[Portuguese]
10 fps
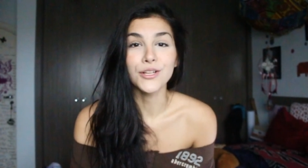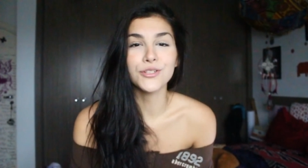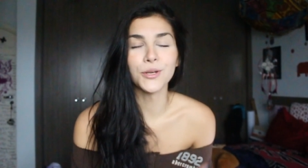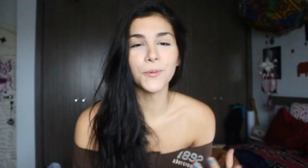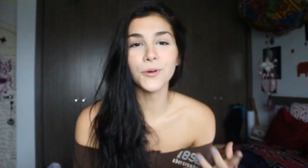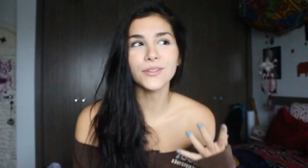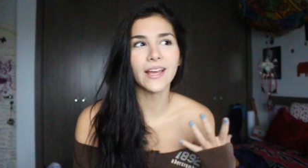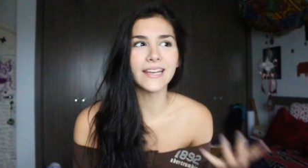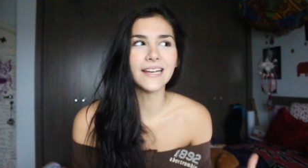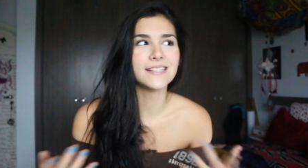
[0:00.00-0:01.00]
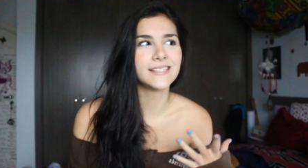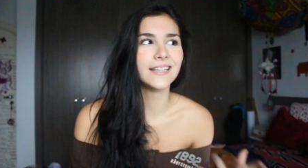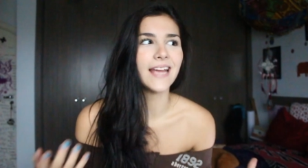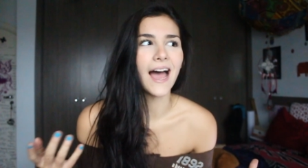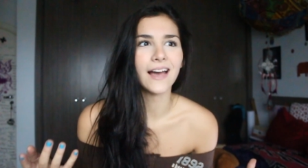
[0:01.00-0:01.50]
Tipo naqueles
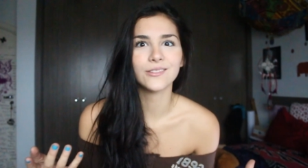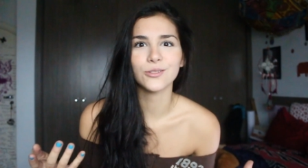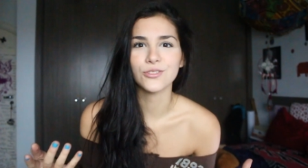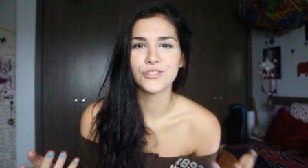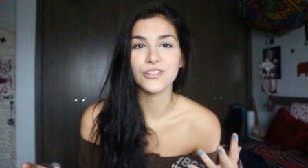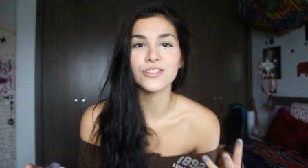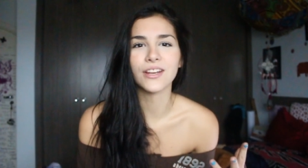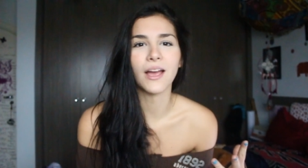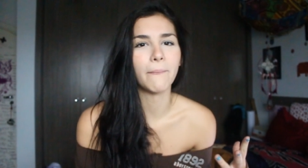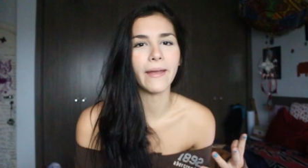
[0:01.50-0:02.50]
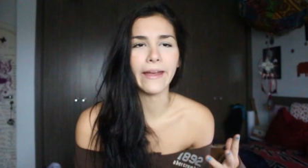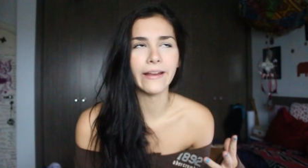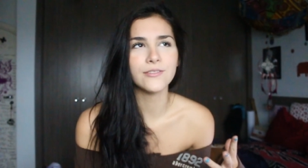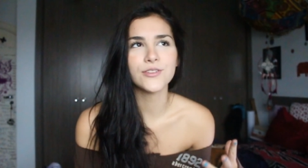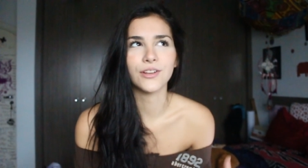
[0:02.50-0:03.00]
seriados de
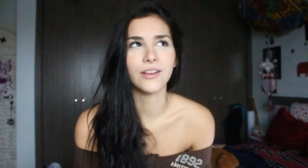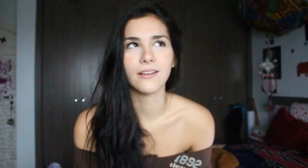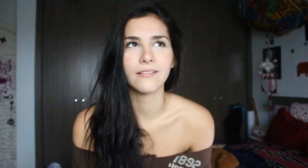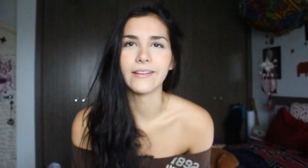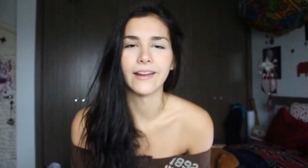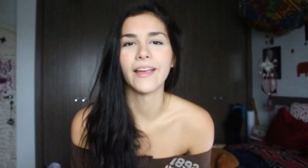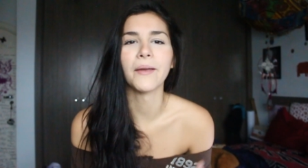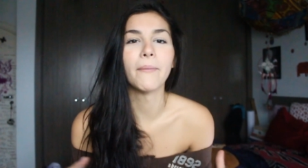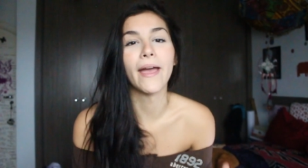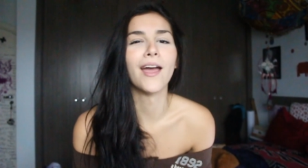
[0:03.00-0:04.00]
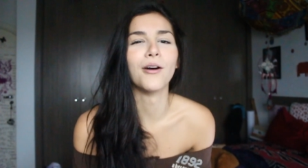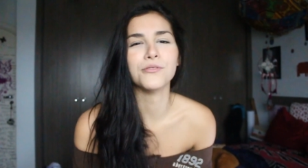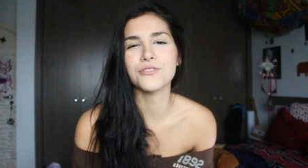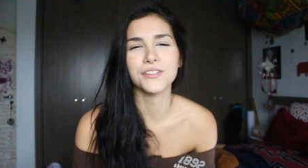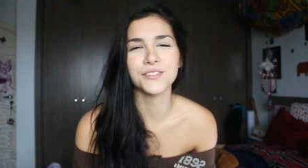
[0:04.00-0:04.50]
antigamente, que nem
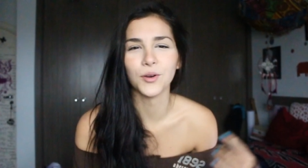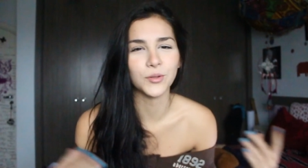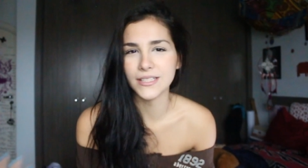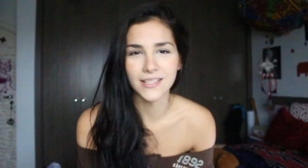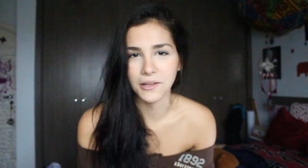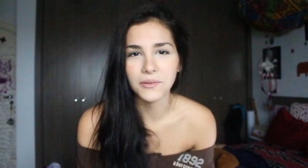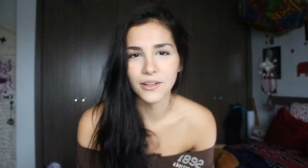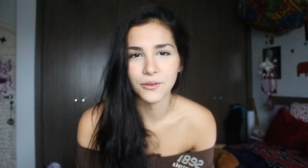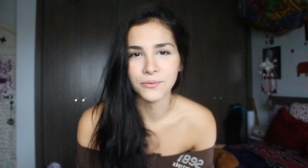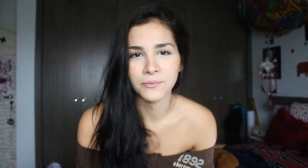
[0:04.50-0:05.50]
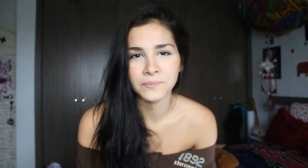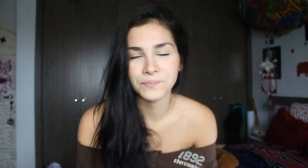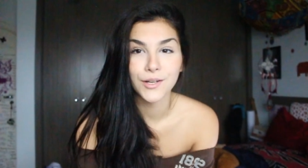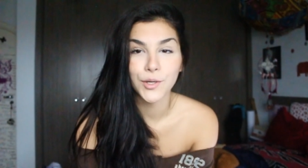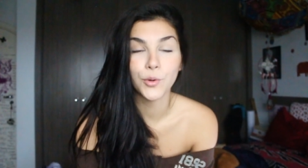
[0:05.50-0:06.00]
Rebeldes ou 101.
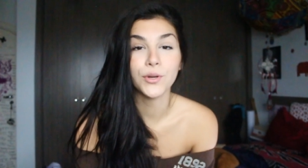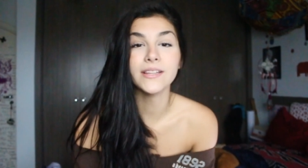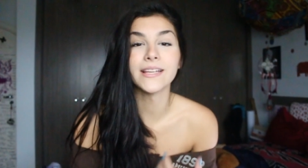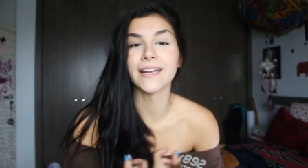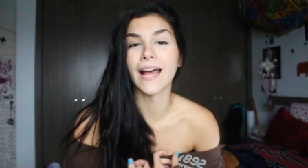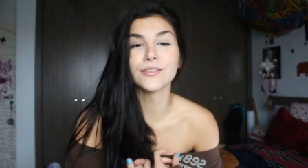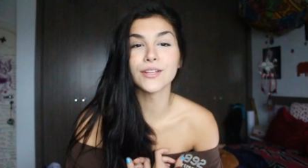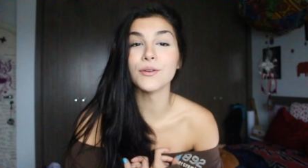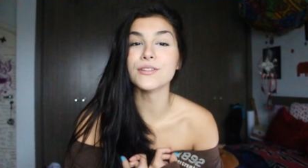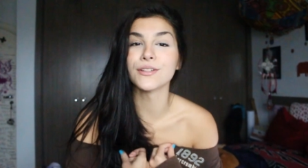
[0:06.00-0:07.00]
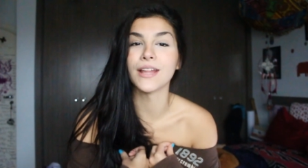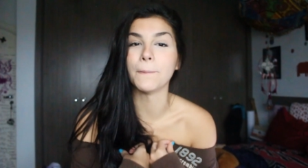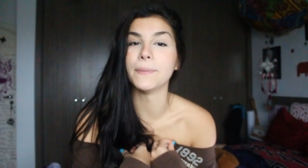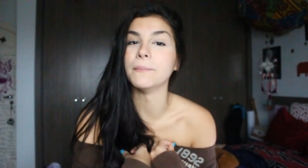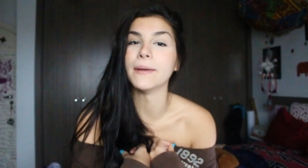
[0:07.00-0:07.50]
O internato que eu
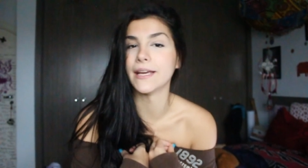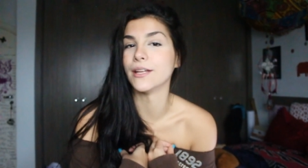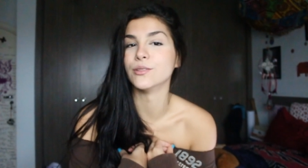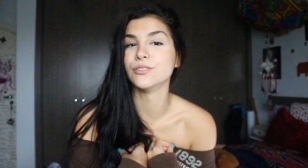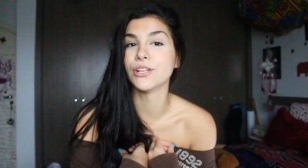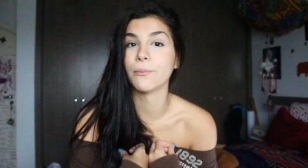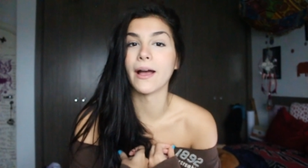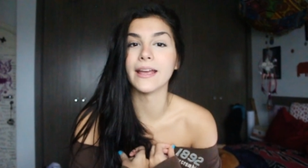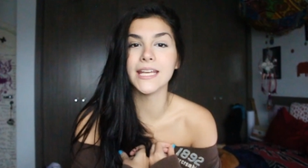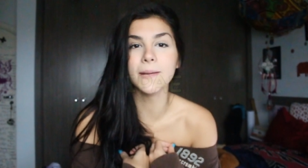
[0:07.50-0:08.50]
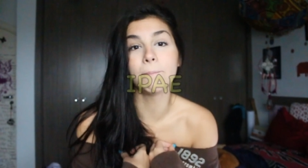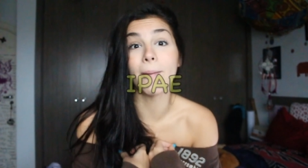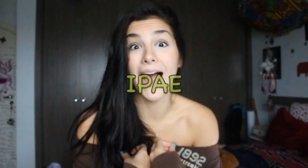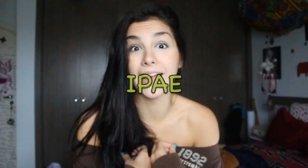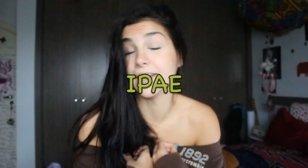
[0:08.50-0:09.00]
estudei primeiro chama
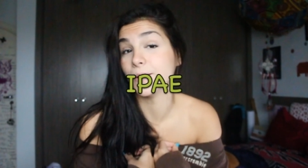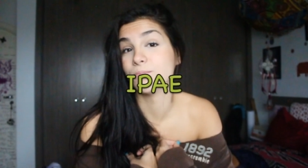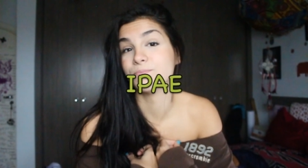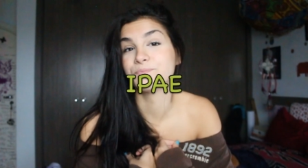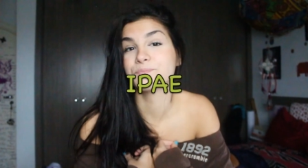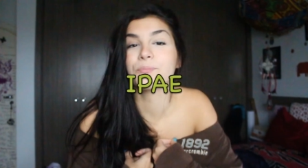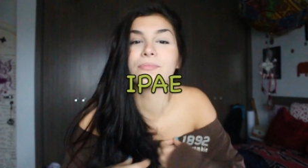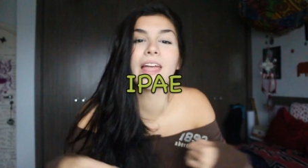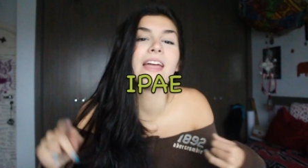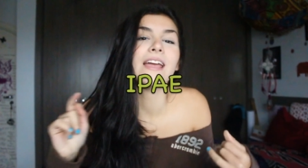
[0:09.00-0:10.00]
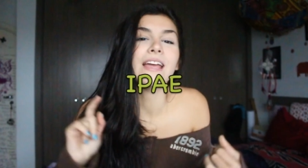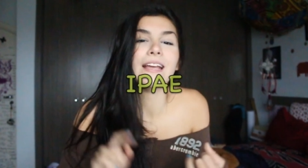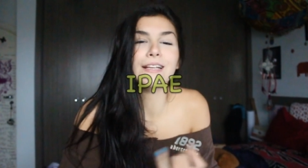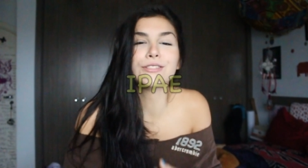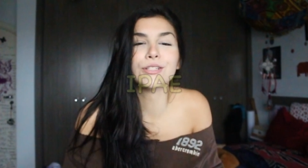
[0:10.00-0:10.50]
IPAI,
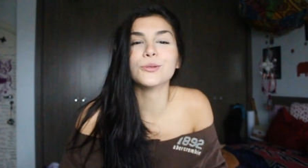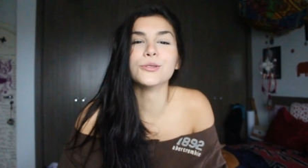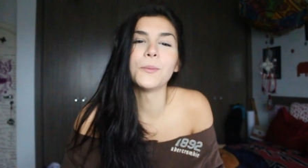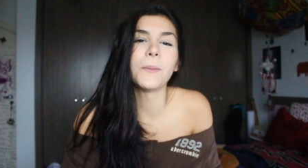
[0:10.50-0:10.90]
Instituto